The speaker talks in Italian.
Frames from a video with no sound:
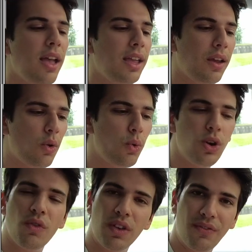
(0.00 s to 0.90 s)
in
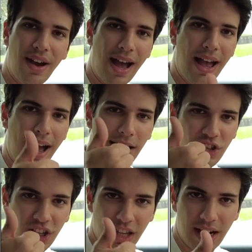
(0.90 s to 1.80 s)
cui non vi fa
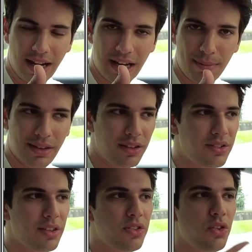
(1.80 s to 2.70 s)
accendere la
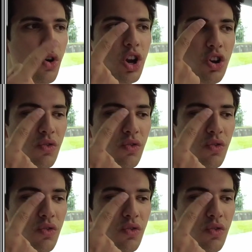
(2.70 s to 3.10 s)
climatizzazione,